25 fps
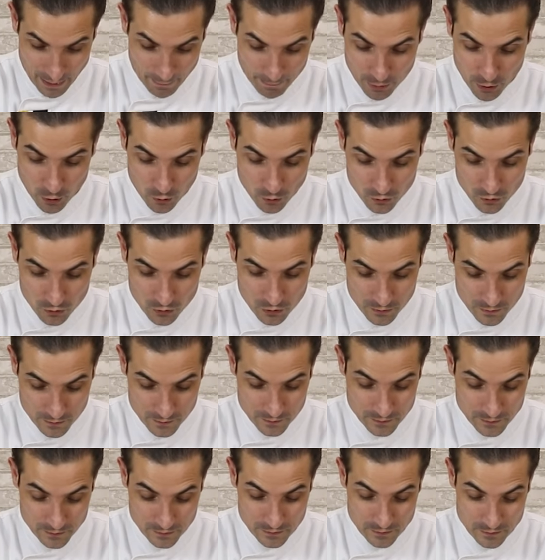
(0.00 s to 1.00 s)
Tá pronto.
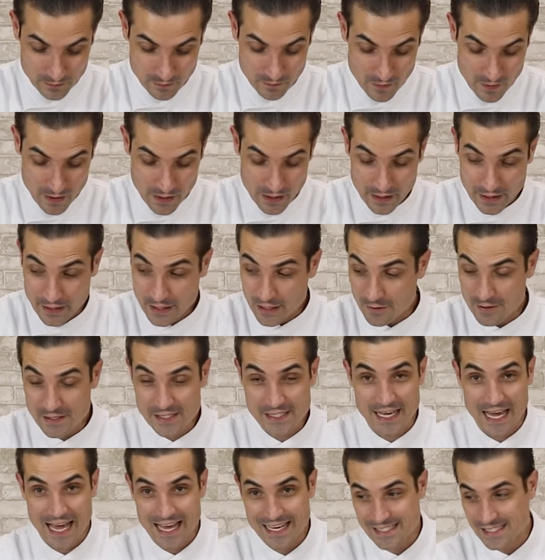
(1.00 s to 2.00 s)
Não
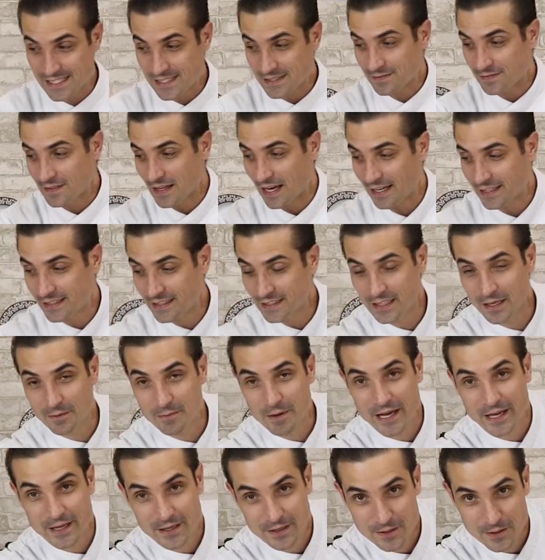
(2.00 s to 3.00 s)
esquece, aqui
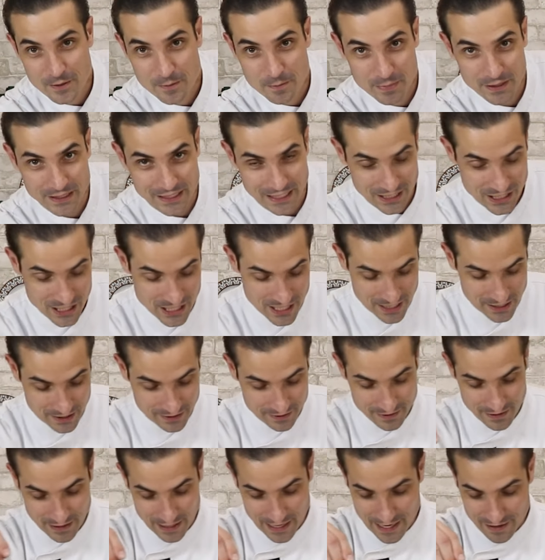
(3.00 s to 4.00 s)
também, pitadinha
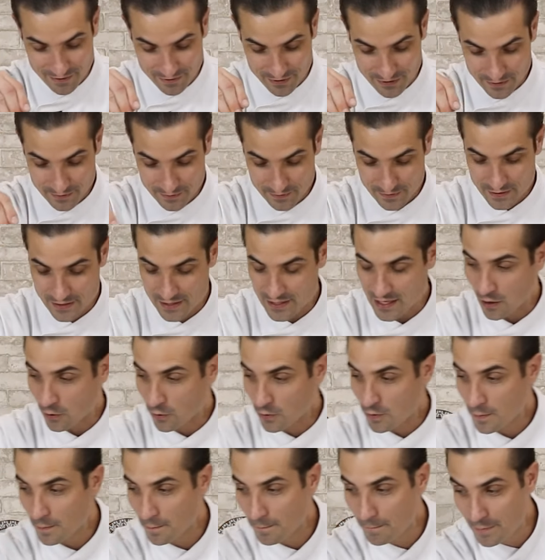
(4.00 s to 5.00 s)
de leve,
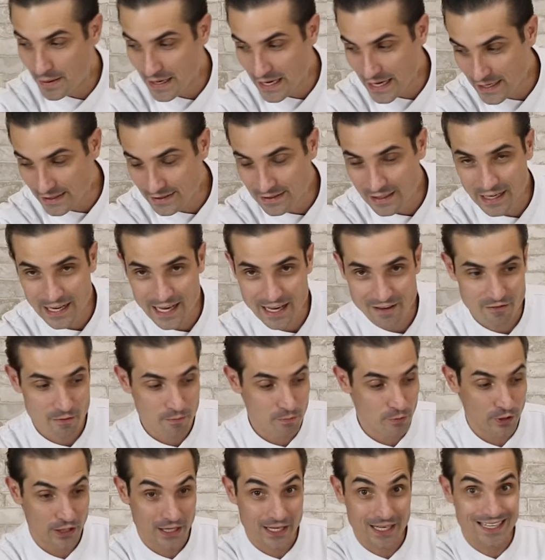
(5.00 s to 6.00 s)
sal. Bem de leve,
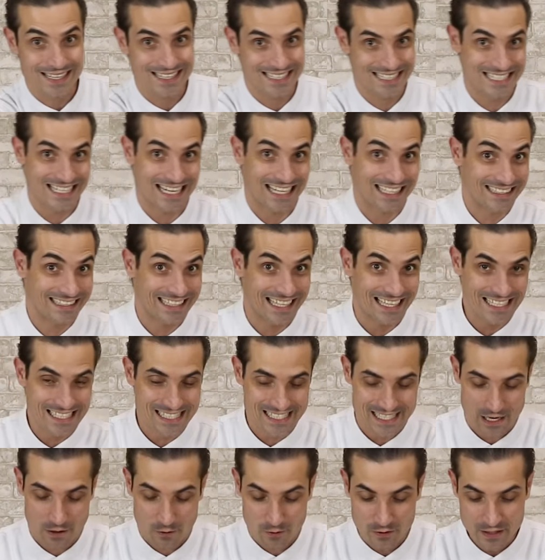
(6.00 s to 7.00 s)
porque já tem
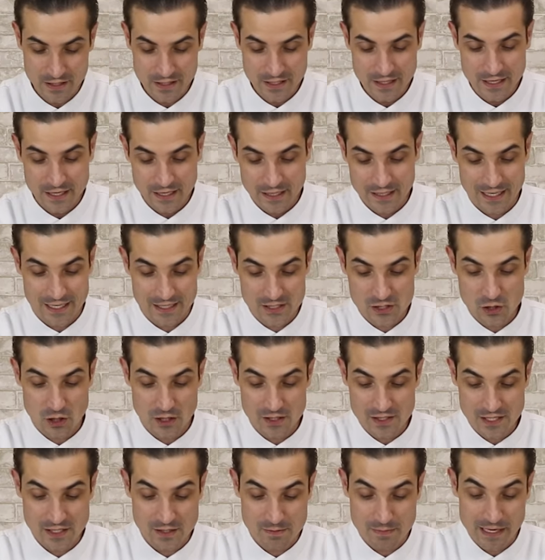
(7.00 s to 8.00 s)
sal nas
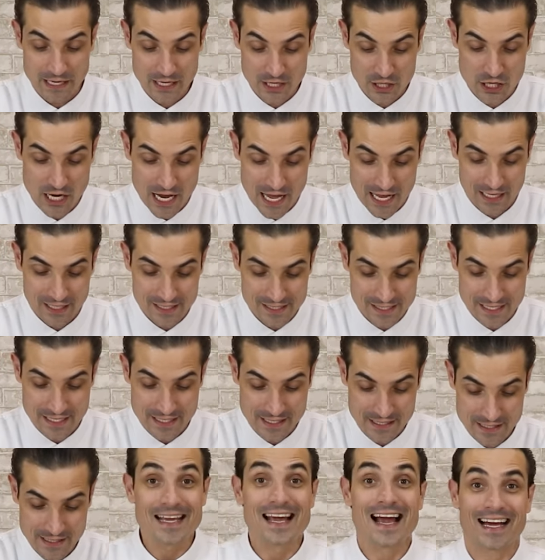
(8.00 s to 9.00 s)
nossas berinjelas,
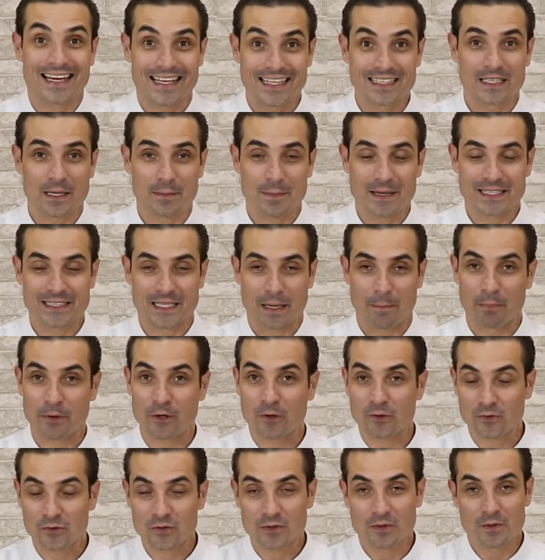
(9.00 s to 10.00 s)
hein? E aqui também tá
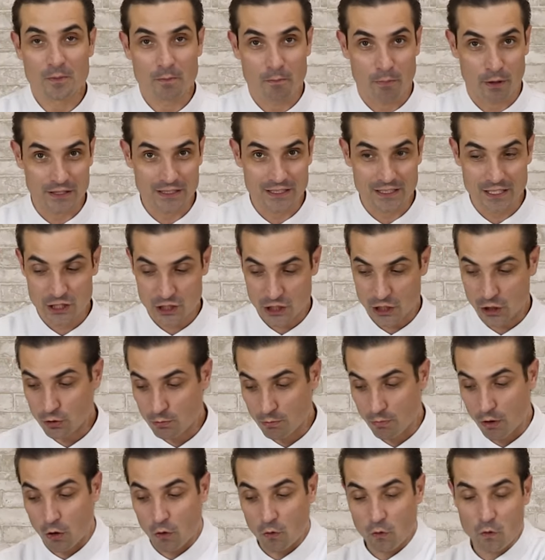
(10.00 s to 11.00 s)
pronto. Pode deixar
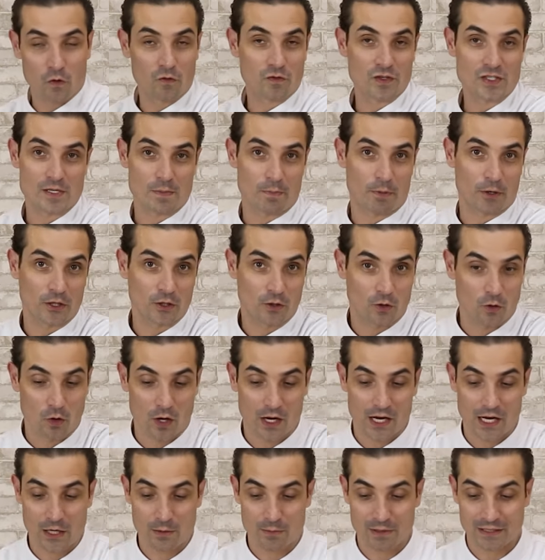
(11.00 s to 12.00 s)
no bowl ou você pode
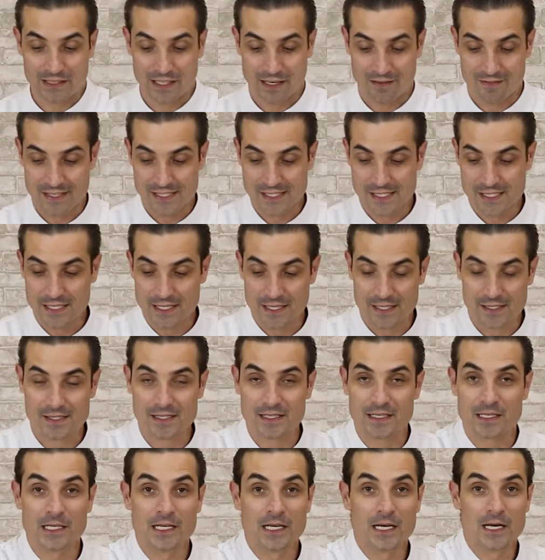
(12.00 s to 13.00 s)
colocar numa travessinha
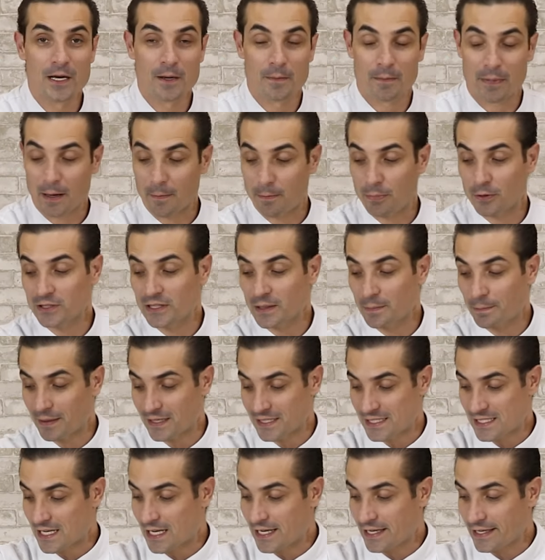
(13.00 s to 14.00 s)
assim para poder
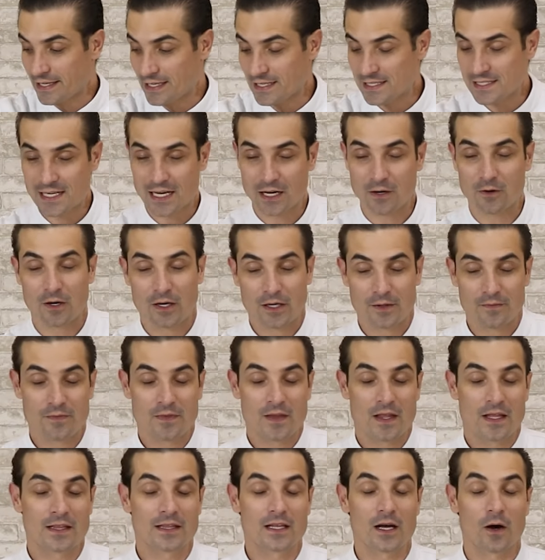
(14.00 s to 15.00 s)
passar eles agora.
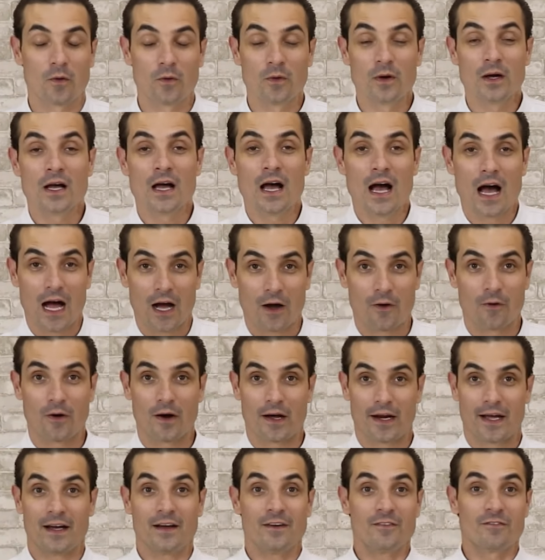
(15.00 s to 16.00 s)
Então,
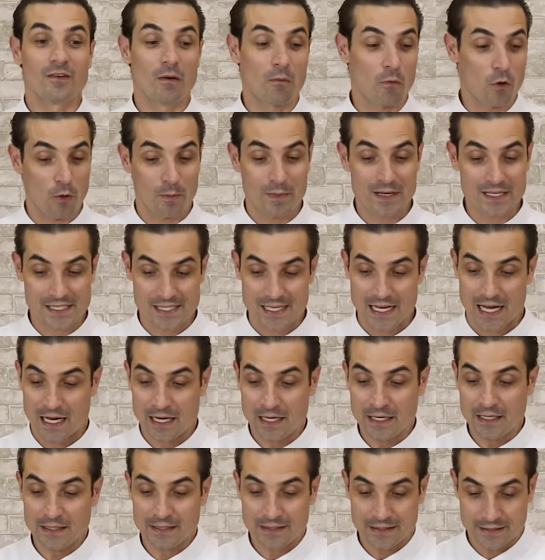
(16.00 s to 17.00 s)
agora, vamos
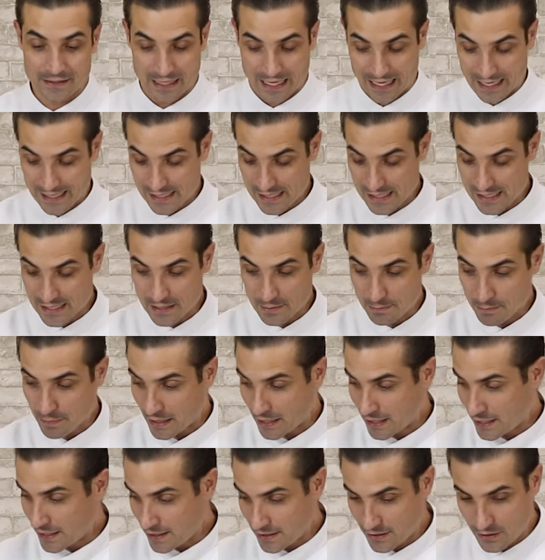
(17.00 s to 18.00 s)
começar assim,
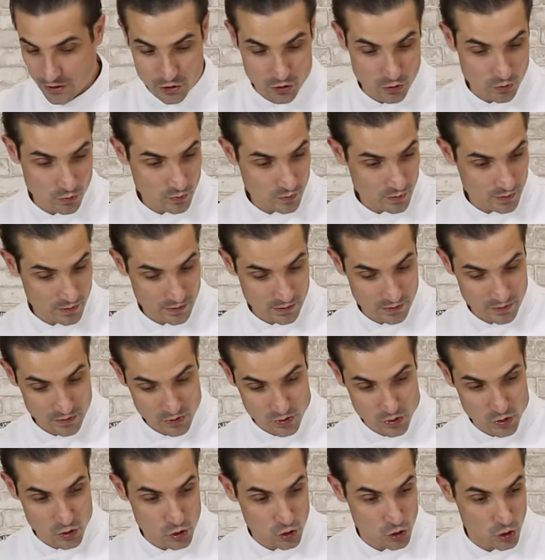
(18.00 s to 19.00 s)
peraí, deixa eu
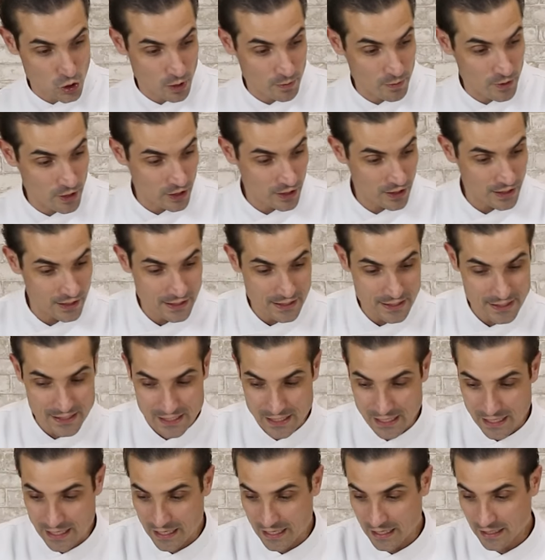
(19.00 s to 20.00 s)
só me
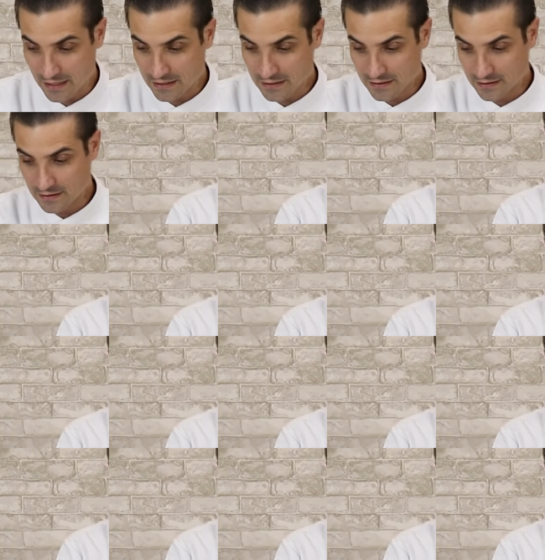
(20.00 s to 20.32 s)
organizar.